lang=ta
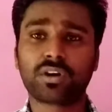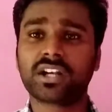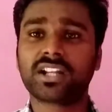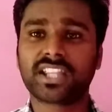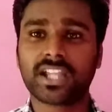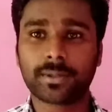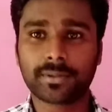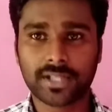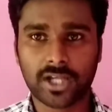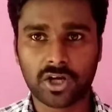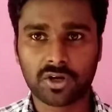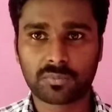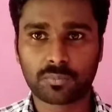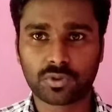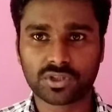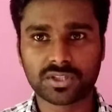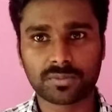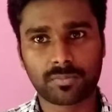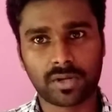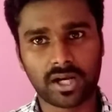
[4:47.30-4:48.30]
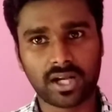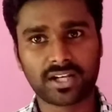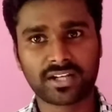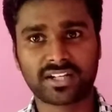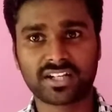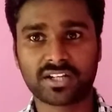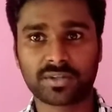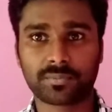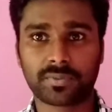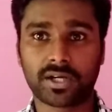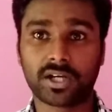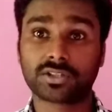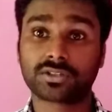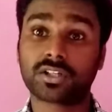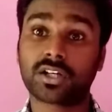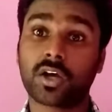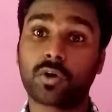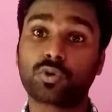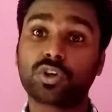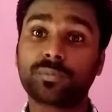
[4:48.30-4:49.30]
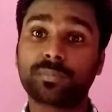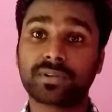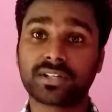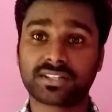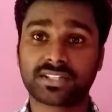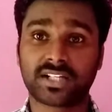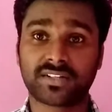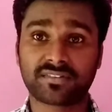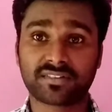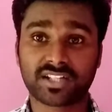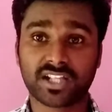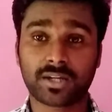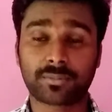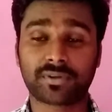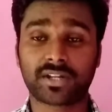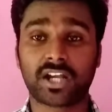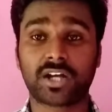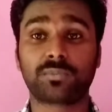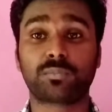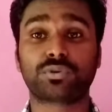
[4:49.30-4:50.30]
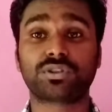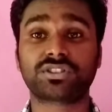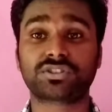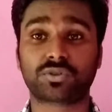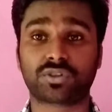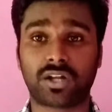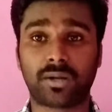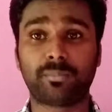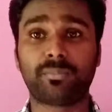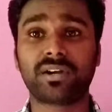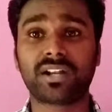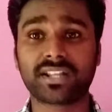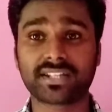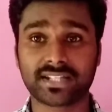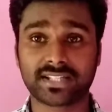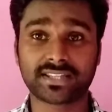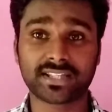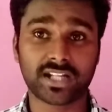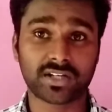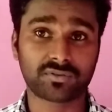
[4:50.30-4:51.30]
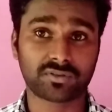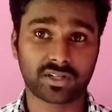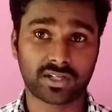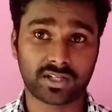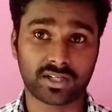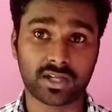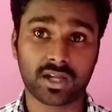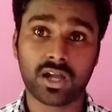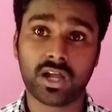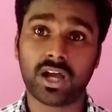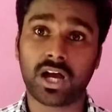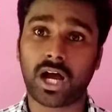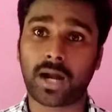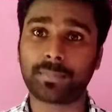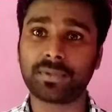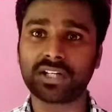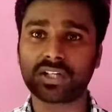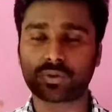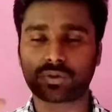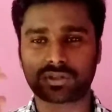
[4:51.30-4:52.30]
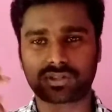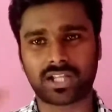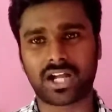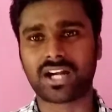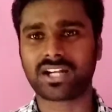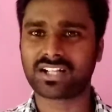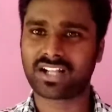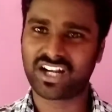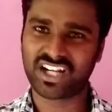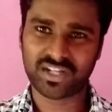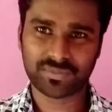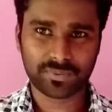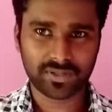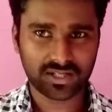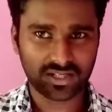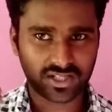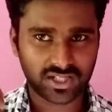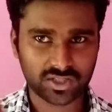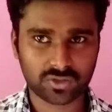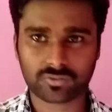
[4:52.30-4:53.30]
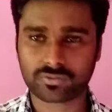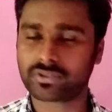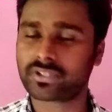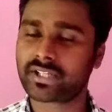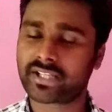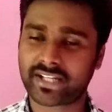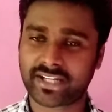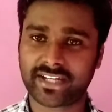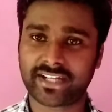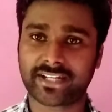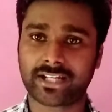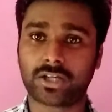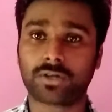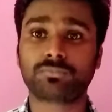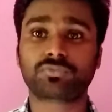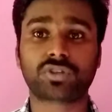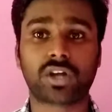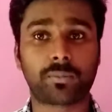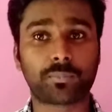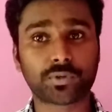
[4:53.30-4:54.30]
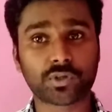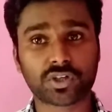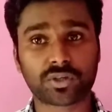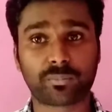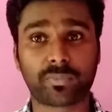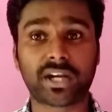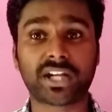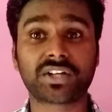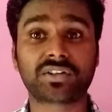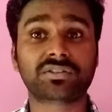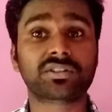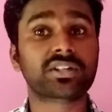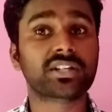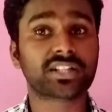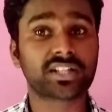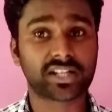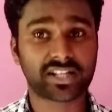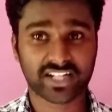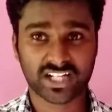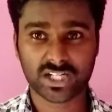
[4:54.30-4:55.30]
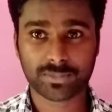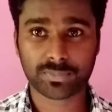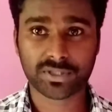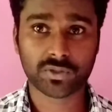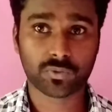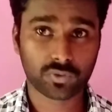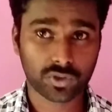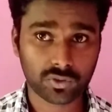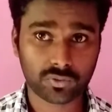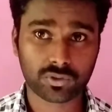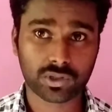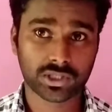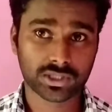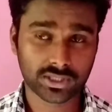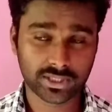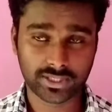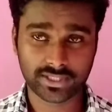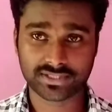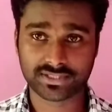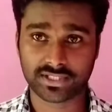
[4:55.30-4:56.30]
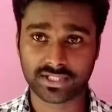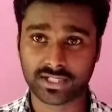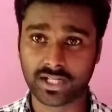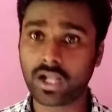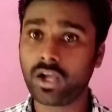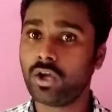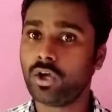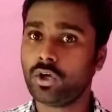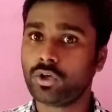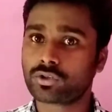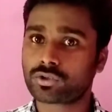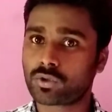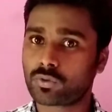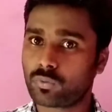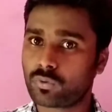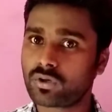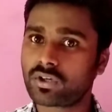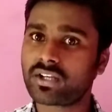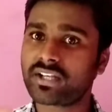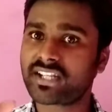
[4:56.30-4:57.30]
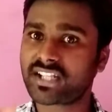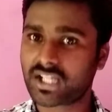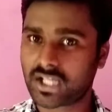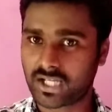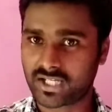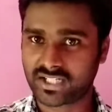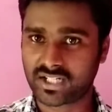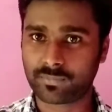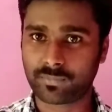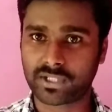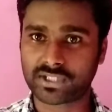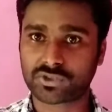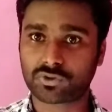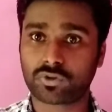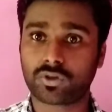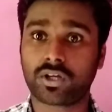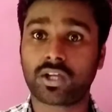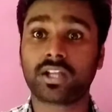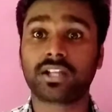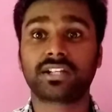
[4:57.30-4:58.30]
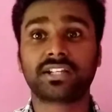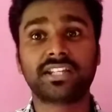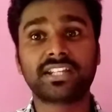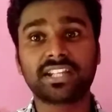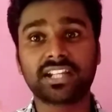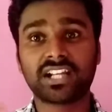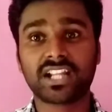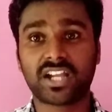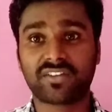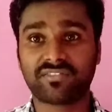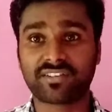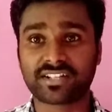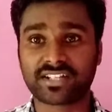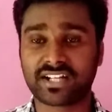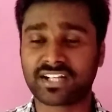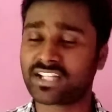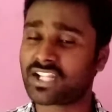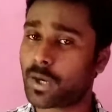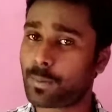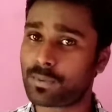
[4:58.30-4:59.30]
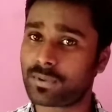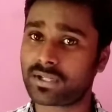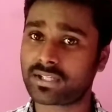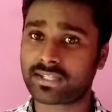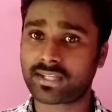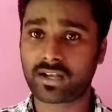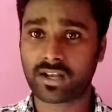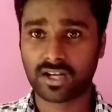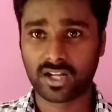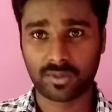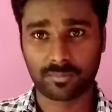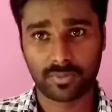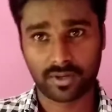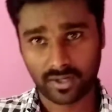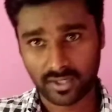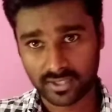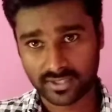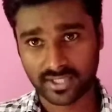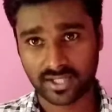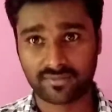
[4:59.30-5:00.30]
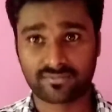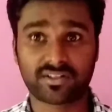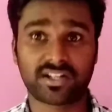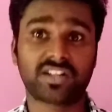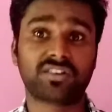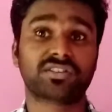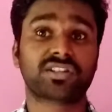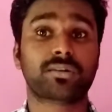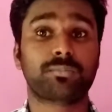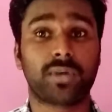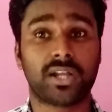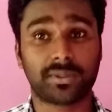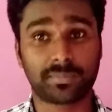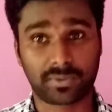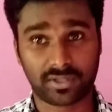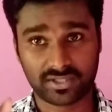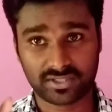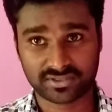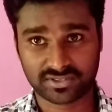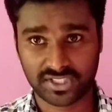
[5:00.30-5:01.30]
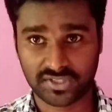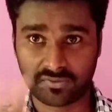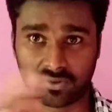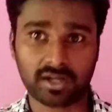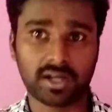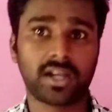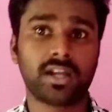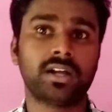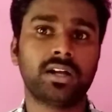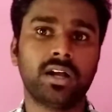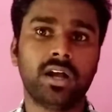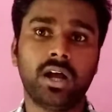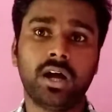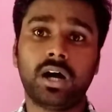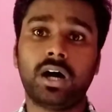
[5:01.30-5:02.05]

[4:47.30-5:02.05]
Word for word: உங்களுக்கே அப்படி ஆகும்போது மக்கள் என்ன நினைப்பாங்க அவ்வளோ பெரிய தலைவருக்கே அப்படி ஆகும்போது ஸோ நம்மளாம் எந்த அளவுக்கு அப்படின்ற ஒரு தாட் கண்டிப்பாக எல்லாருக்கும் வந்துட்டு கிரியேட் ஆகும் ஸோ அப்படி ஒரு மைண்ட் வந்து நீங்கள் கிரியேட் பண்ணி விடக்கூடாதுன்னு நினைச்சிங்கன்னா ஸோ உங்களை நீங்கள் கரெக்டாக பார்த்துக்கோங்க நீங்களே அஃபெக்ட் ஆனீங்க அப்படின்னா கீழே இருக்க மக்கள் டெஃபினட்டாக வந்துட்டு பயப்பட தான் செய்வாங்க